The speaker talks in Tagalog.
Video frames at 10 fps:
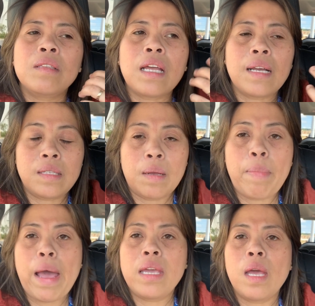
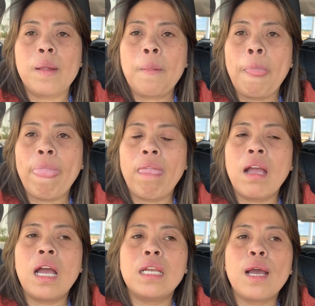taga-sagbayan
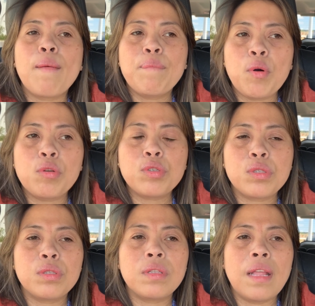nga nag-post.
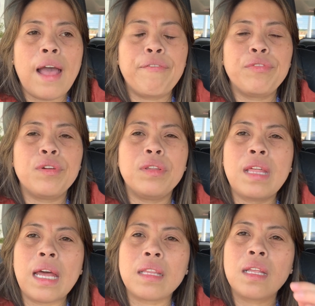After
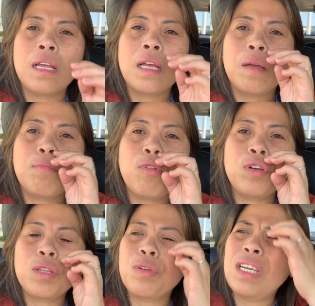that, mo
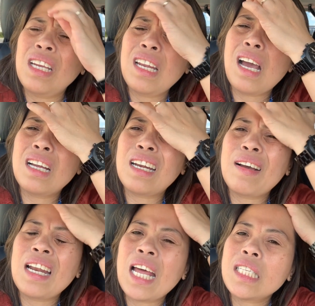na to ang
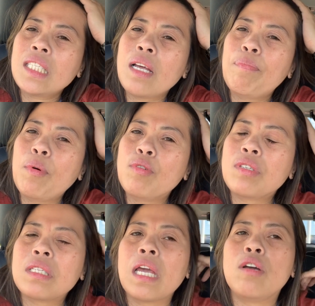nga last nga
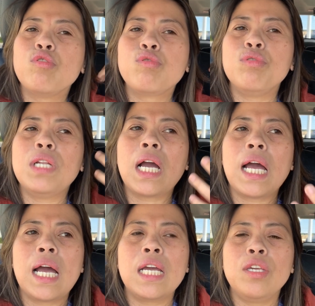post kay kusog na
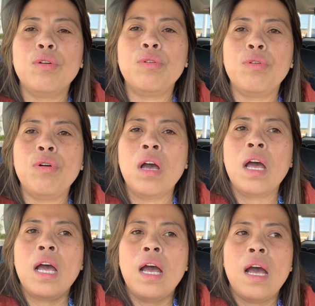kaayo.
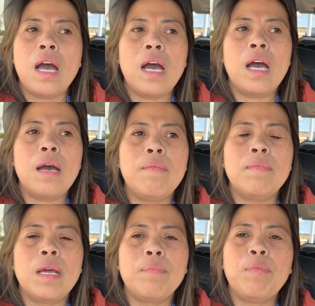
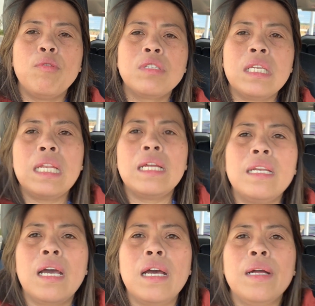Um, nag-post sila
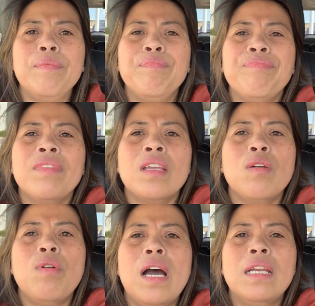na
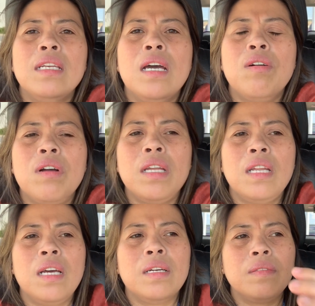kuan daw
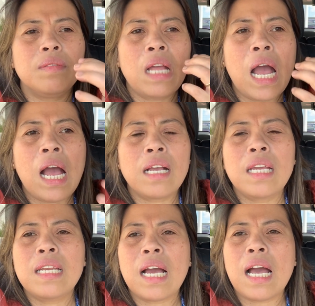kanang
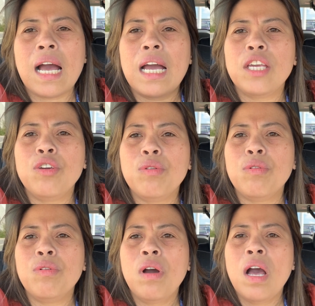hangin na
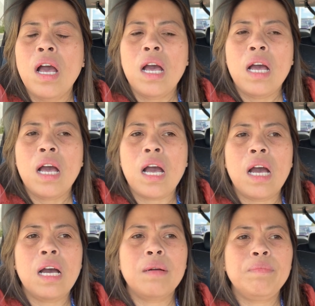kaayo
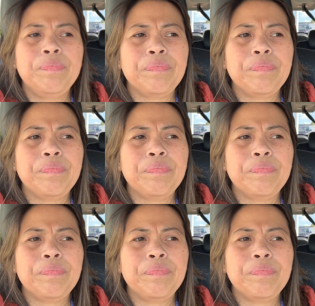um,